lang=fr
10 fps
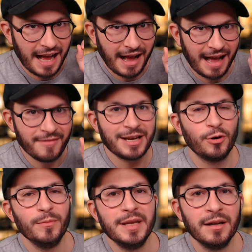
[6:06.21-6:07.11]
avec le
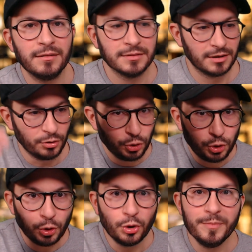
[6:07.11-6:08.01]
bilan de
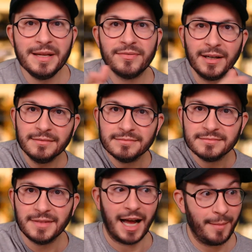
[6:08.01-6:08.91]
2020
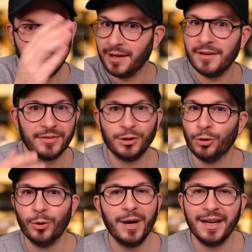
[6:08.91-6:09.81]
après les fêtes de
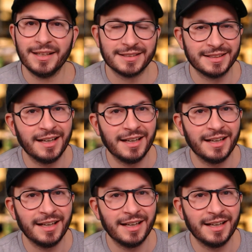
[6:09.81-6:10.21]
Noël, etc.